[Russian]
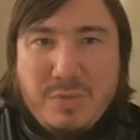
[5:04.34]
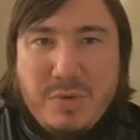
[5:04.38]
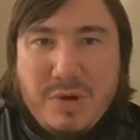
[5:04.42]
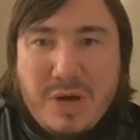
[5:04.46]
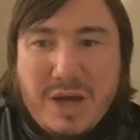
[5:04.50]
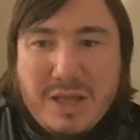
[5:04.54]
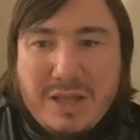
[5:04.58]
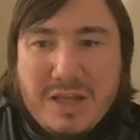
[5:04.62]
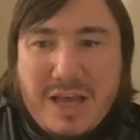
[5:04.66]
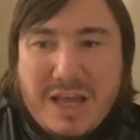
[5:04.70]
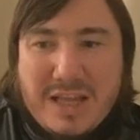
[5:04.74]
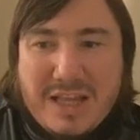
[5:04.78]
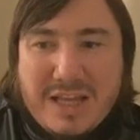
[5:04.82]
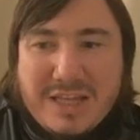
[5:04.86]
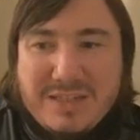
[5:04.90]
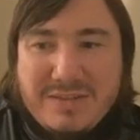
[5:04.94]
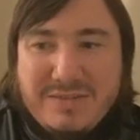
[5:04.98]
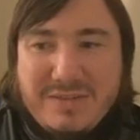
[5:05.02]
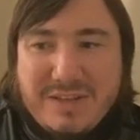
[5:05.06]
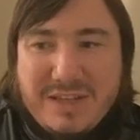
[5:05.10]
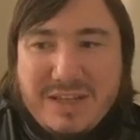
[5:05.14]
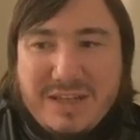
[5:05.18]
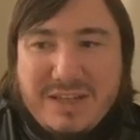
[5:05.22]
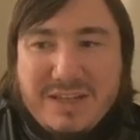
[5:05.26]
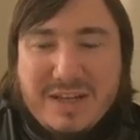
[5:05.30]
она
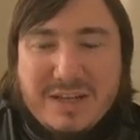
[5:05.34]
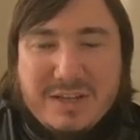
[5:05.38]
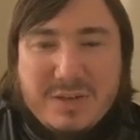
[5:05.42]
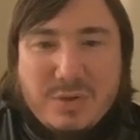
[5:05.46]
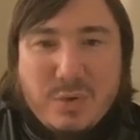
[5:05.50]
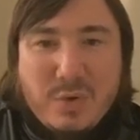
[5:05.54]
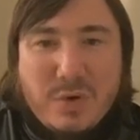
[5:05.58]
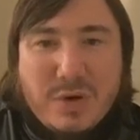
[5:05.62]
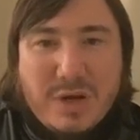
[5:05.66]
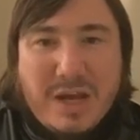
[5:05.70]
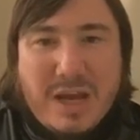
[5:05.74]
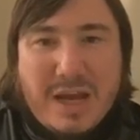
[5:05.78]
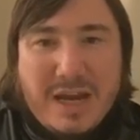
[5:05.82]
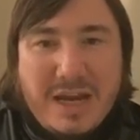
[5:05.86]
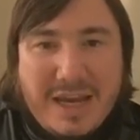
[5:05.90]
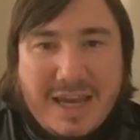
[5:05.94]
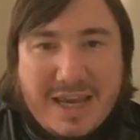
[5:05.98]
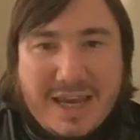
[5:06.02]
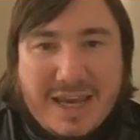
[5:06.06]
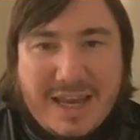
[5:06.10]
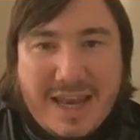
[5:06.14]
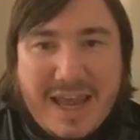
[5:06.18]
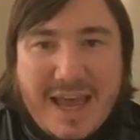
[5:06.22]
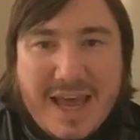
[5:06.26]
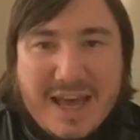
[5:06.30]
названа так сура
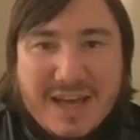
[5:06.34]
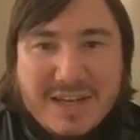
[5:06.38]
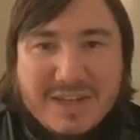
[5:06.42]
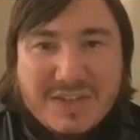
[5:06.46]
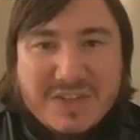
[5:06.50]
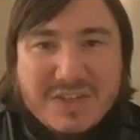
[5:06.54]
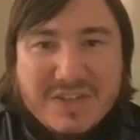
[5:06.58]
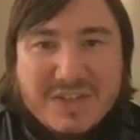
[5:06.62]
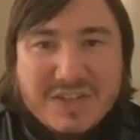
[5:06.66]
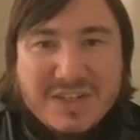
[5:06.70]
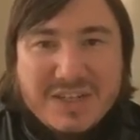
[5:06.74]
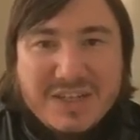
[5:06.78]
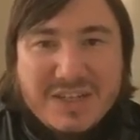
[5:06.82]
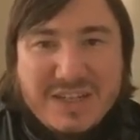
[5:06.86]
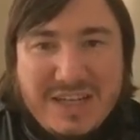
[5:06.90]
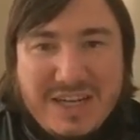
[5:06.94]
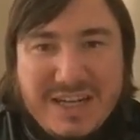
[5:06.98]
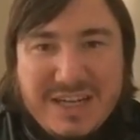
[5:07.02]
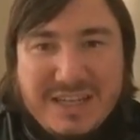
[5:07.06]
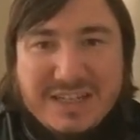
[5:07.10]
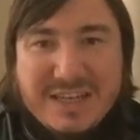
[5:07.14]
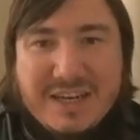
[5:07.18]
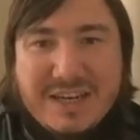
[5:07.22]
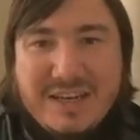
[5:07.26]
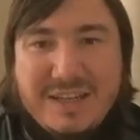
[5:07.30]
Аль-Ихляс,
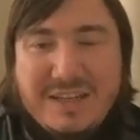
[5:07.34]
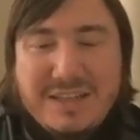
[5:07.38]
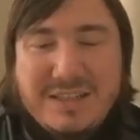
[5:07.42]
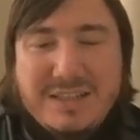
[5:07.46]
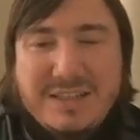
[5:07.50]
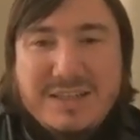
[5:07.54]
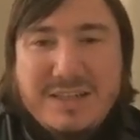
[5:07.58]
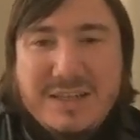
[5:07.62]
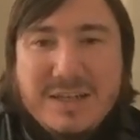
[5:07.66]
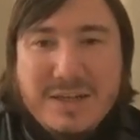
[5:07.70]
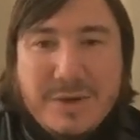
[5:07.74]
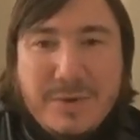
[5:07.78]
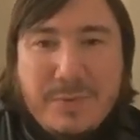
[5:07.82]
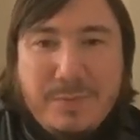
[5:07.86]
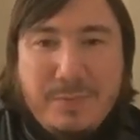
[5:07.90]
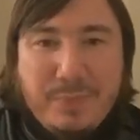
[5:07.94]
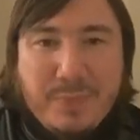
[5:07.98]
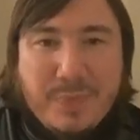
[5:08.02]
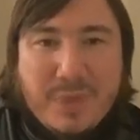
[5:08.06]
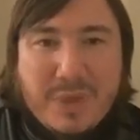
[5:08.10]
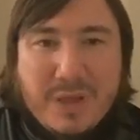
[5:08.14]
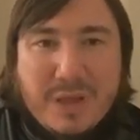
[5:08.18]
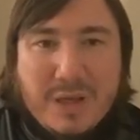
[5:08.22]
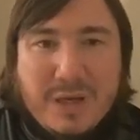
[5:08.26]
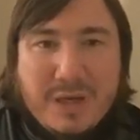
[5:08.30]
искренность,
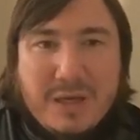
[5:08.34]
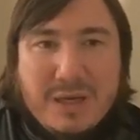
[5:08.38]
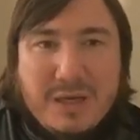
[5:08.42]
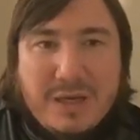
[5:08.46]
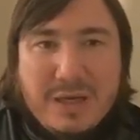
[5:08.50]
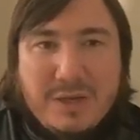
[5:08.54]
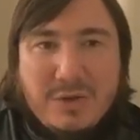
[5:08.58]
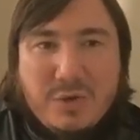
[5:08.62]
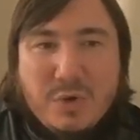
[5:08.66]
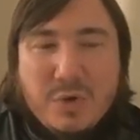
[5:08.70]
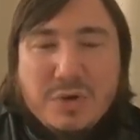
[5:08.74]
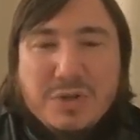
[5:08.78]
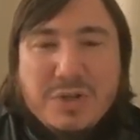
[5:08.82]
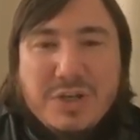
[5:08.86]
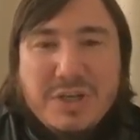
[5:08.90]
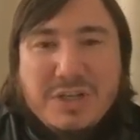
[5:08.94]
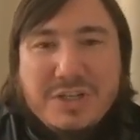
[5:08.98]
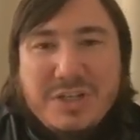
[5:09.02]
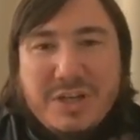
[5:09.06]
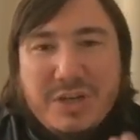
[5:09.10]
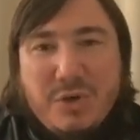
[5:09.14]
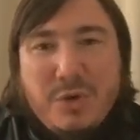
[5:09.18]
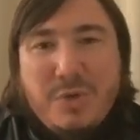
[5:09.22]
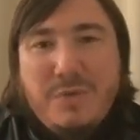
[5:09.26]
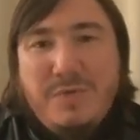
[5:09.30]
тоже
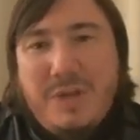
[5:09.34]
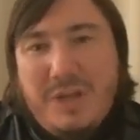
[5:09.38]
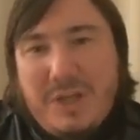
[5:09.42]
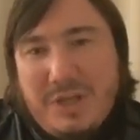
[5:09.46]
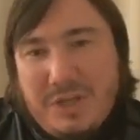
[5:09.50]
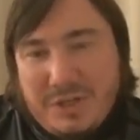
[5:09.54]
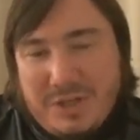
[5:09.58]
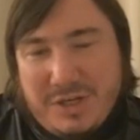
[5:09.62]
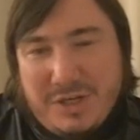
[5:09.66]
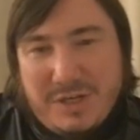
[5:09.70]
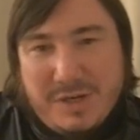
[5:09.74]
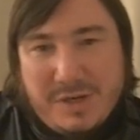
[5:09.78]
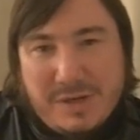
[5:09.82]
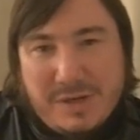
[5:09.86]
из-за ее величия.